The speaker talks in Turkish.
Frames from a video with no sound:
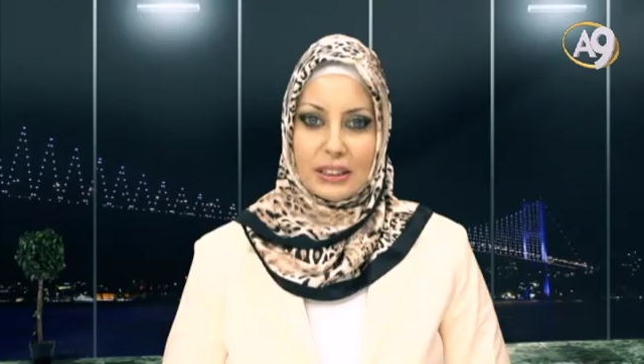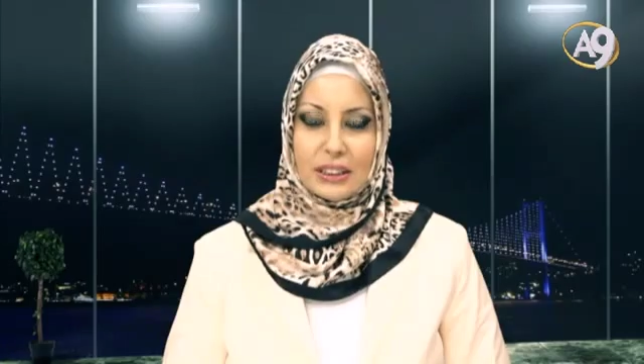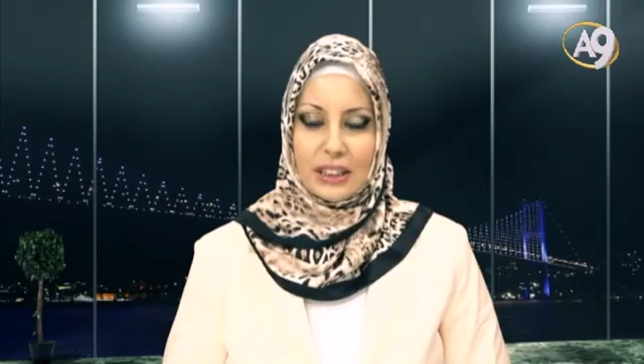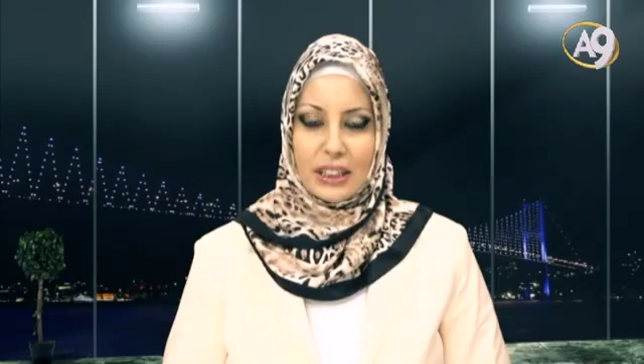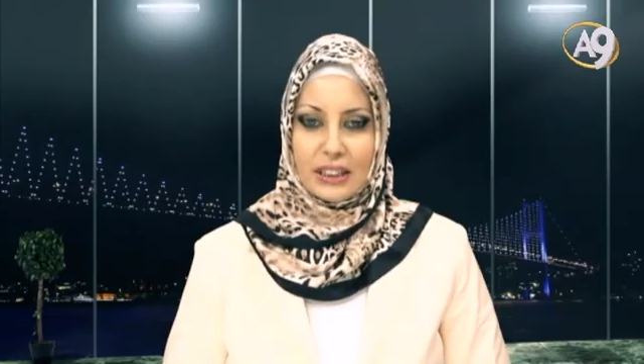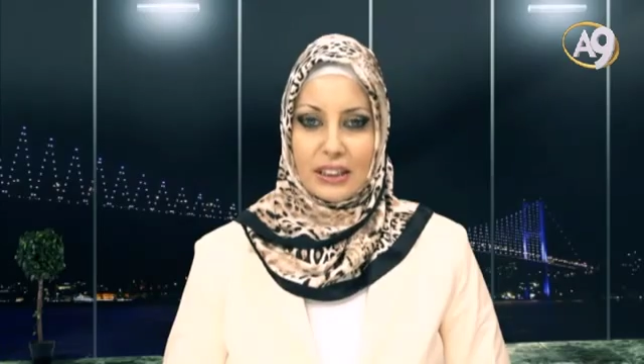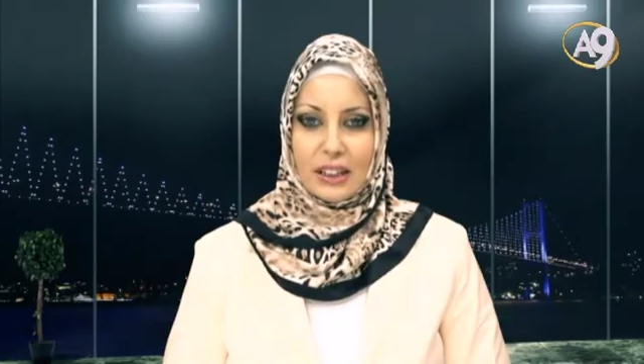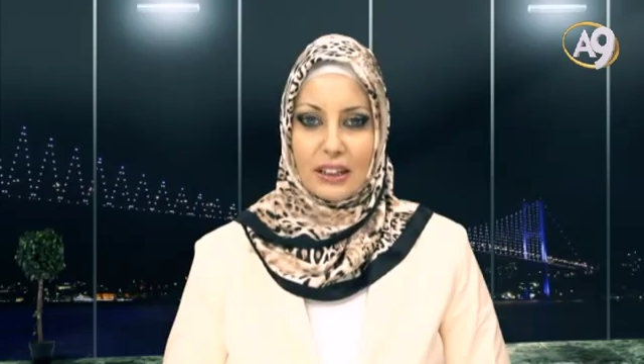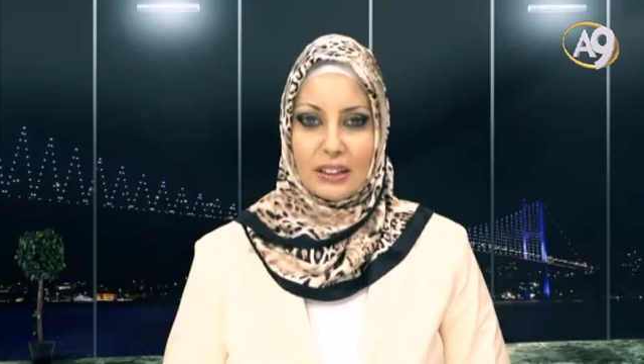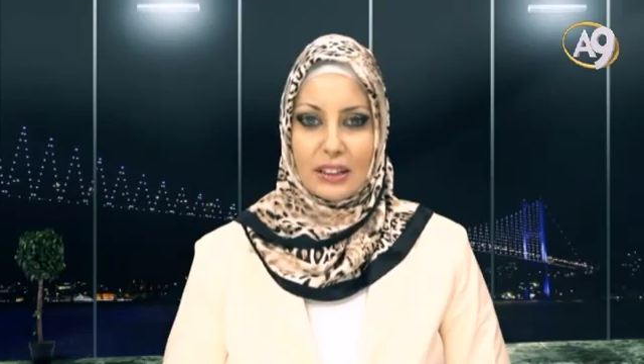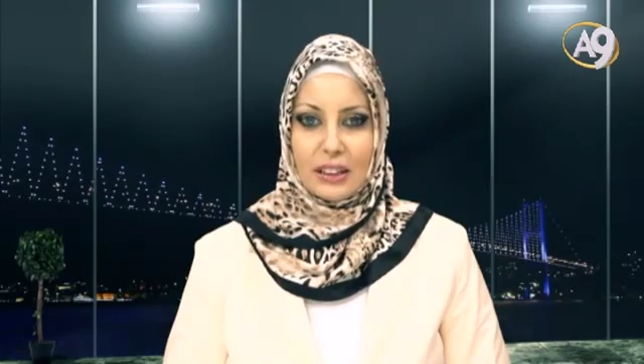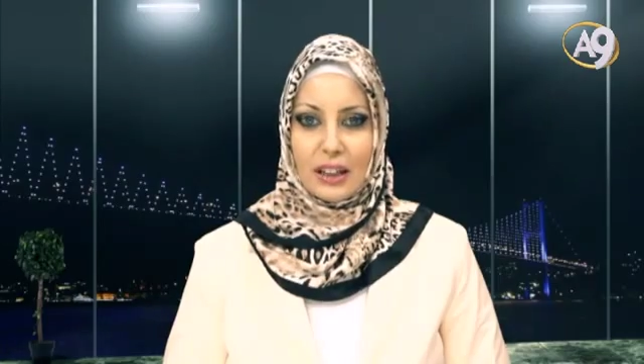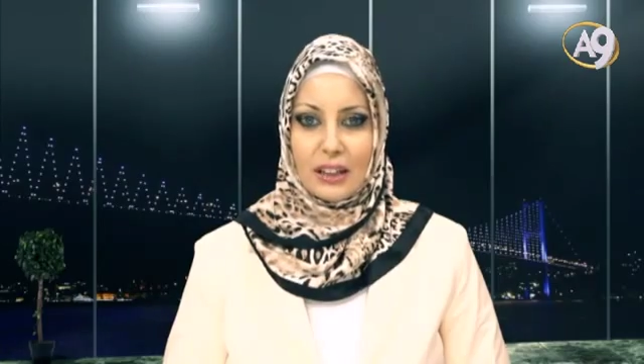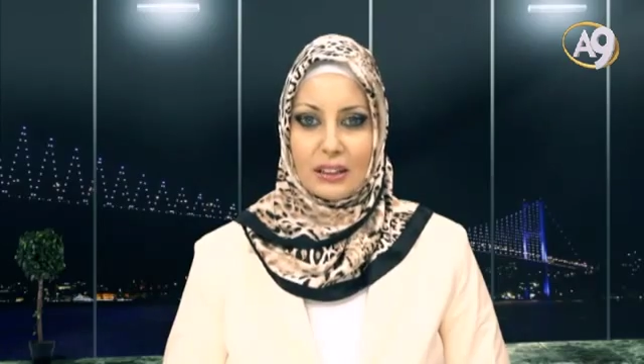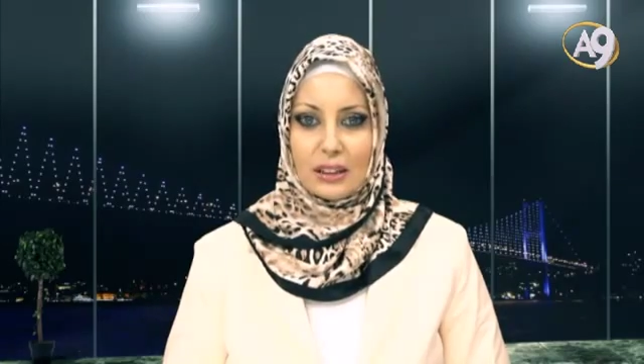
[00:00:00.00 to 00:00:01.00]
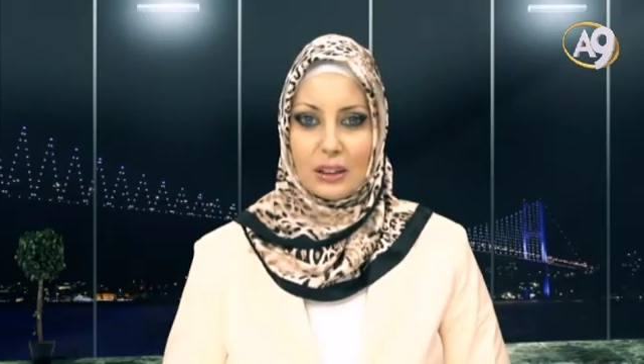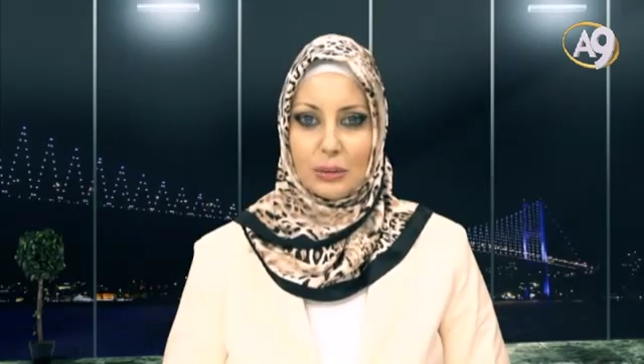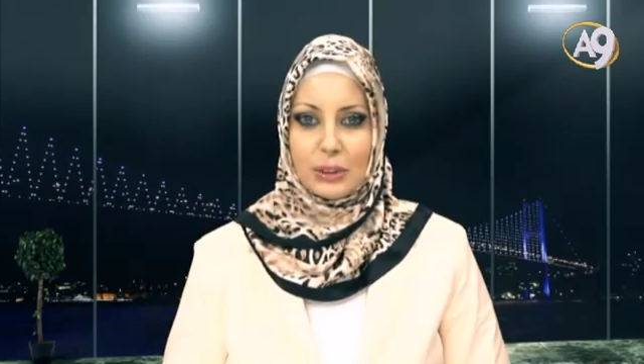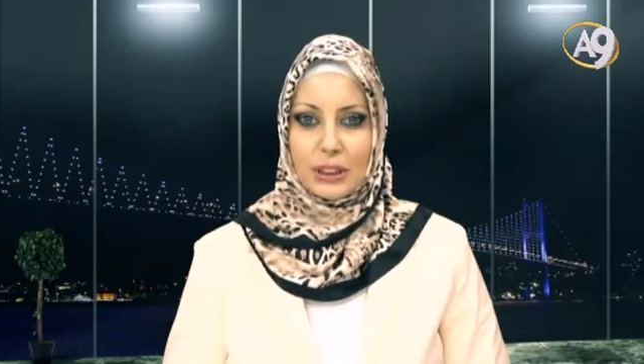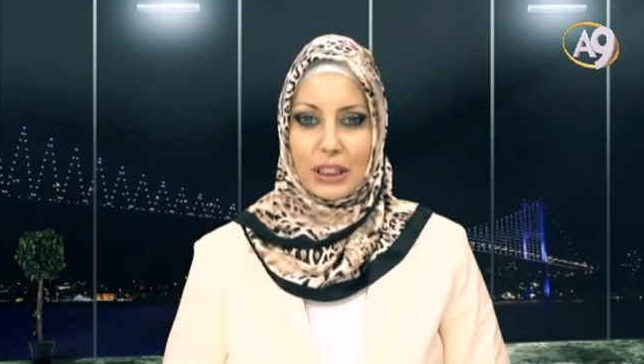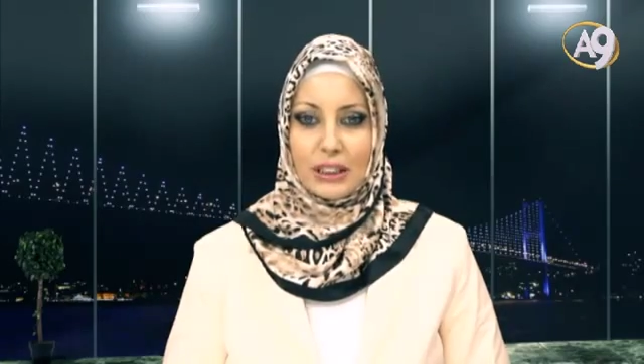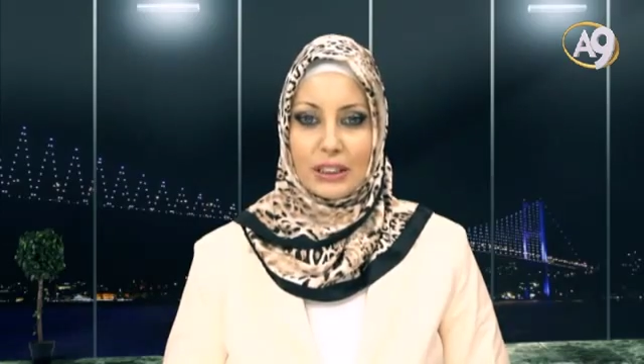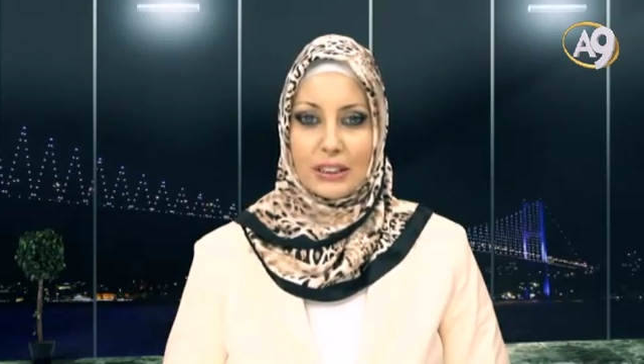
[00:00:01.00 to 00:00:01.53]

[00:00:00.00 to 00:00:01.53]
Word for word: Şeytandan Allah'ım sana